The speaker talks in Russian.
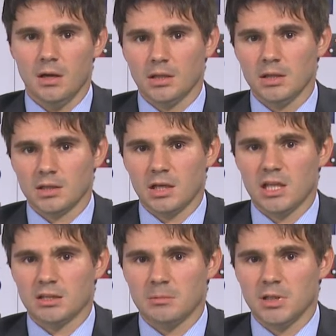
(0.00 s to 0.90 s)
Однако на
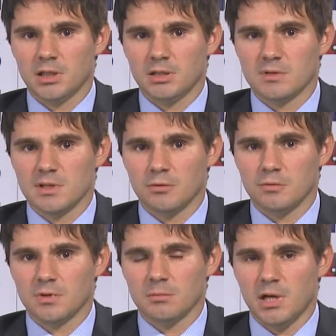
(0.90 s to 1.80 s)
данный момент это в
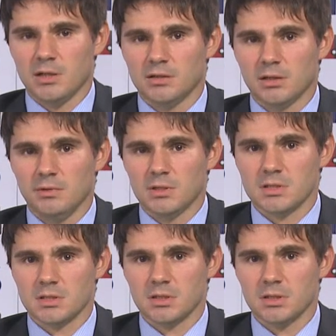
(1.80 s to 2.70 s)
основном вербальные
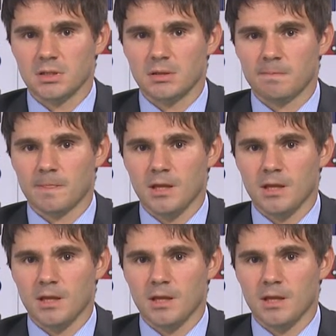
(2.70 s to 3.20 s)
интервенции.